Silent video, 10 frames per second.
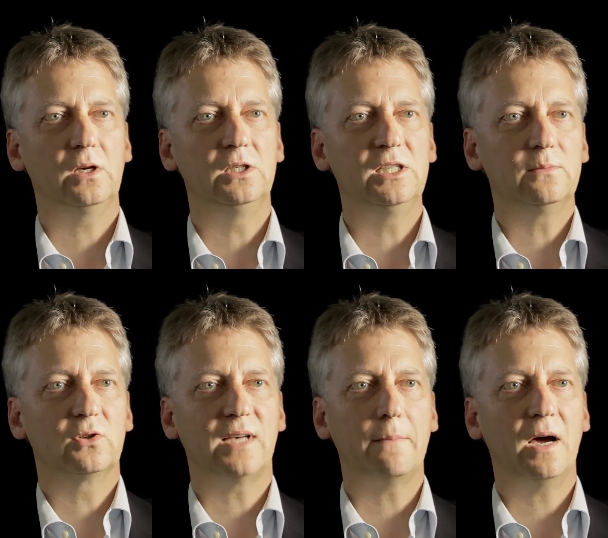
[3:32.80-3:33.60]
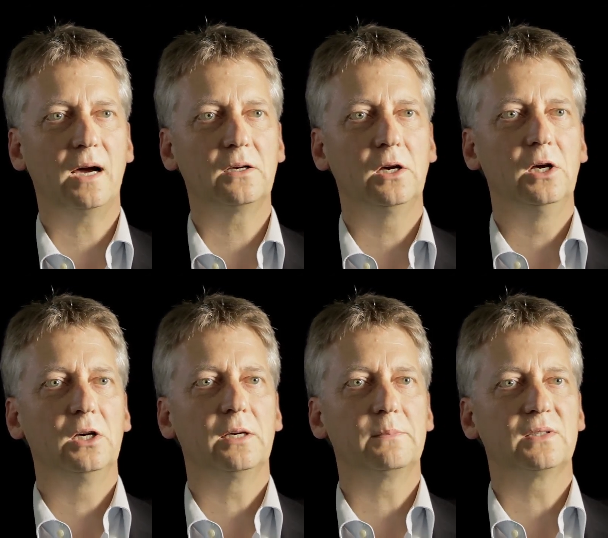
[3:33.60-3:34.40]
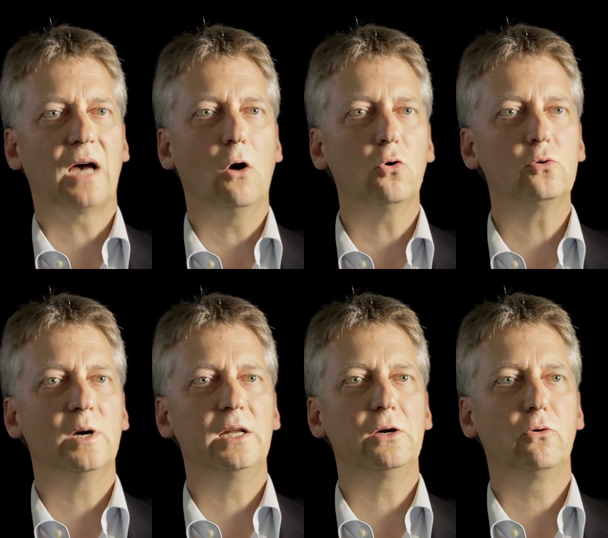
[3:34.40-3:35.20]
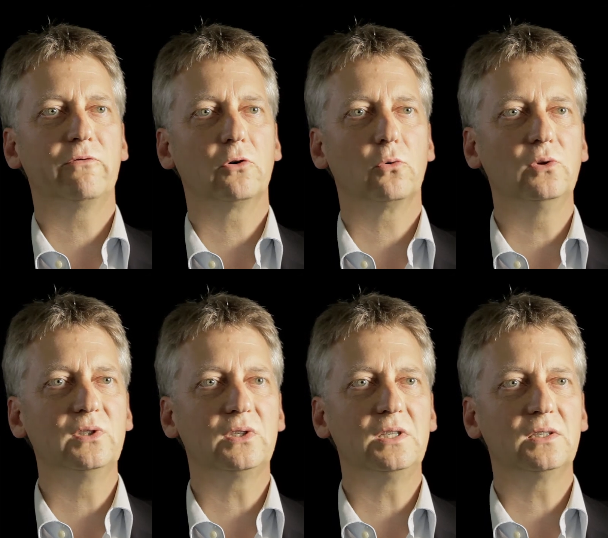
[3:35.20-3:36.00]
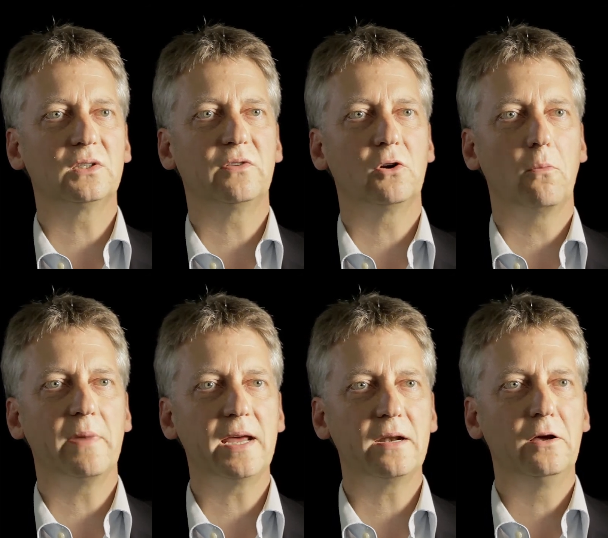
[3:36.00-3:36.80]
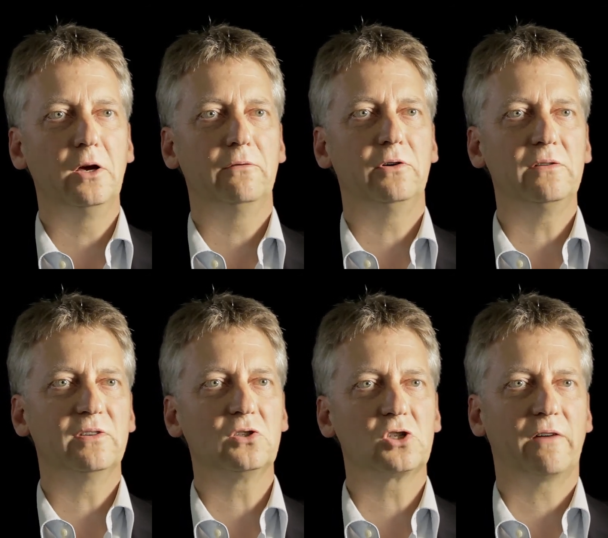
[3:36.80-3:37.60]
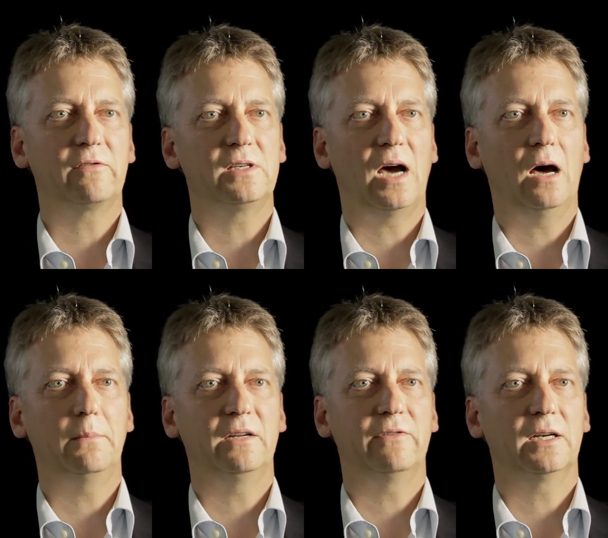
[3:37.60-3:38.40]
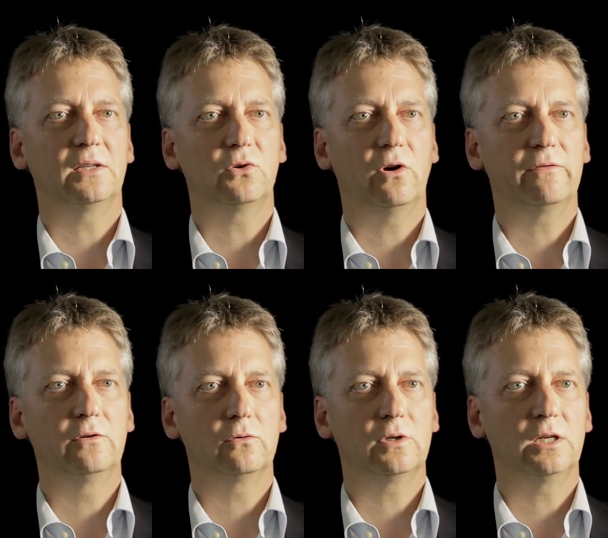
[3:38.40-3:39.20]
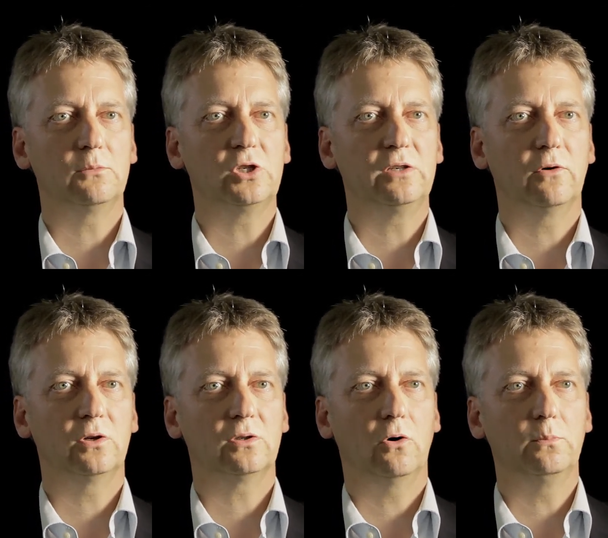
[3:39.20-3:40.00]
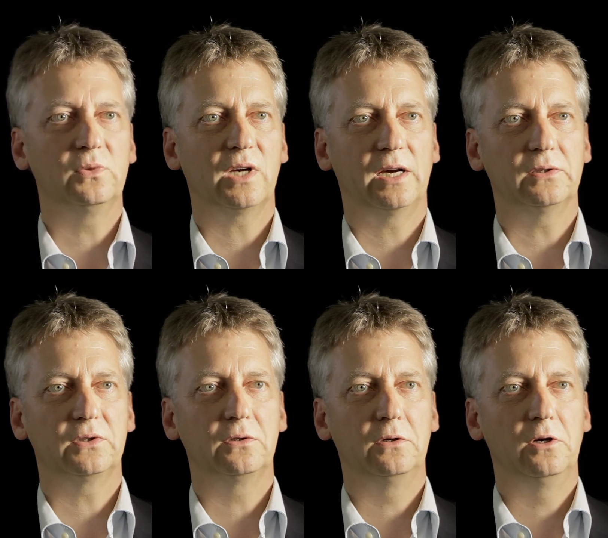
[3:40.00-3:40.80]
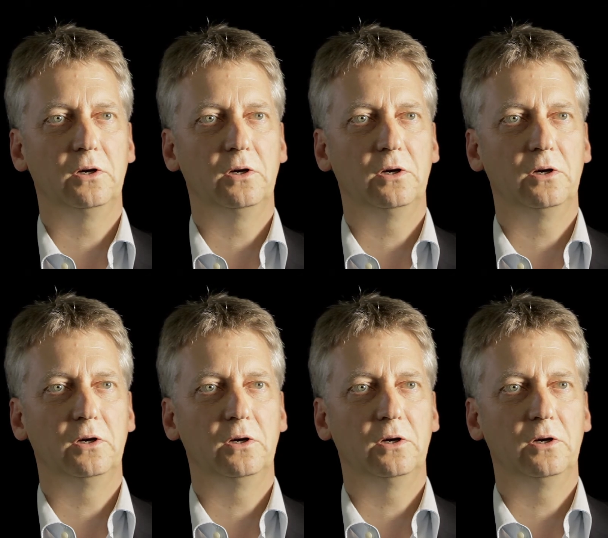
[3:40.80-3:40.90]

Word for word: In diesem Zusammenhang gibt es auch Überlegungen von uns, dieses Phänomen für die wissenschaftliche Arbeit weiter zu öffnen unter dem Stichwort Open Science.